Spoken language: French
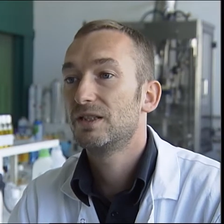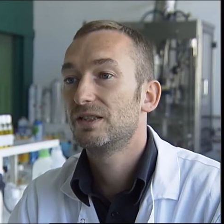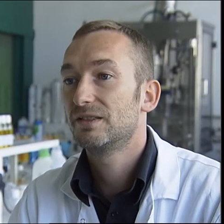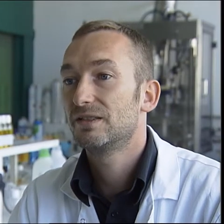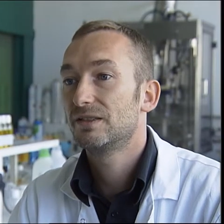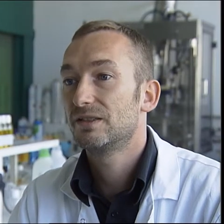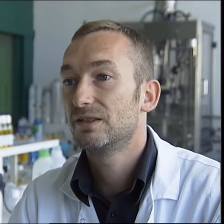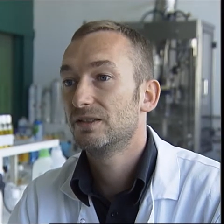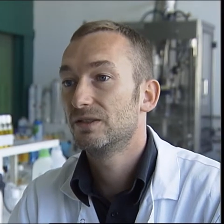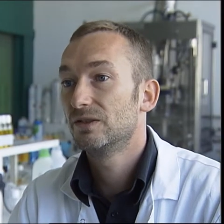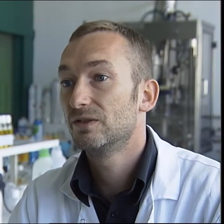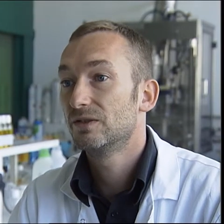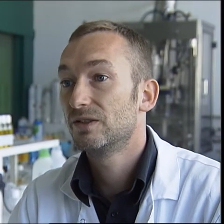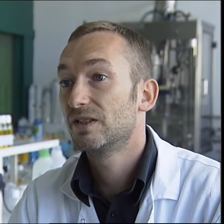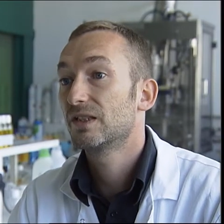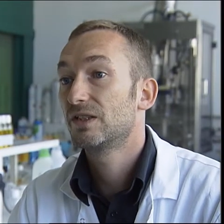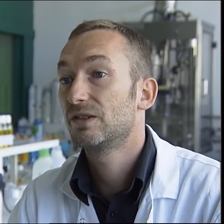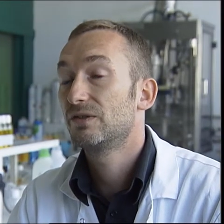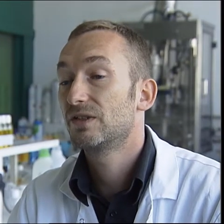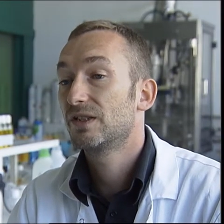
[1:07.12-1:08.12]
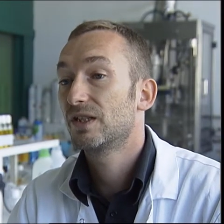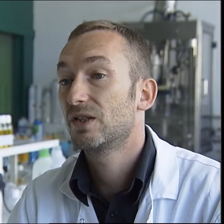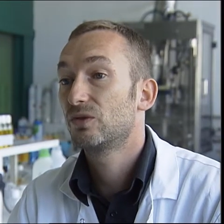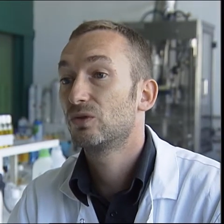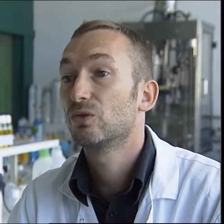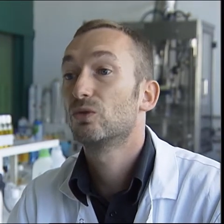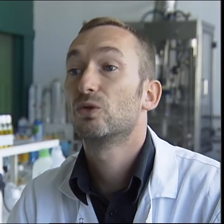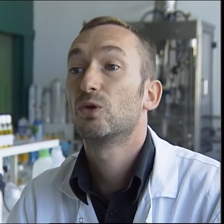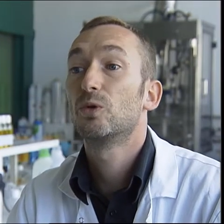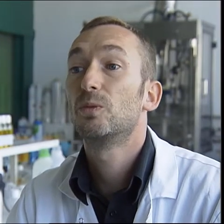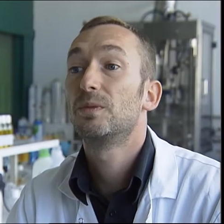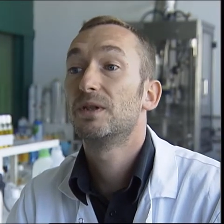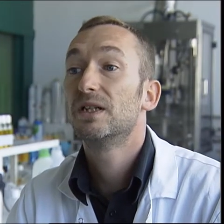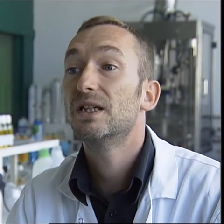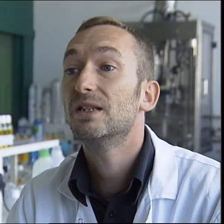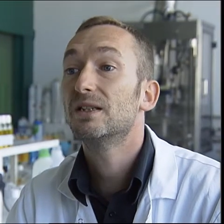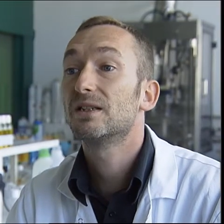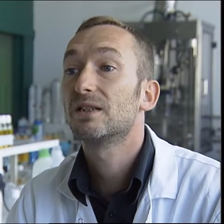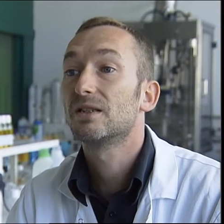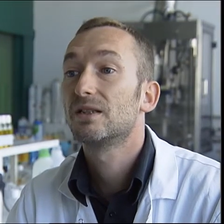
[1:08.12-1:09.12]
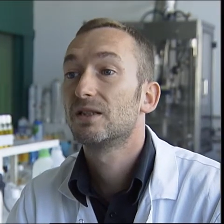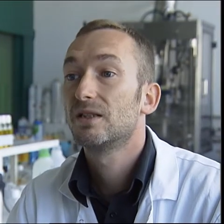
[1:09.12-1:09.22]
est, une certification européenne,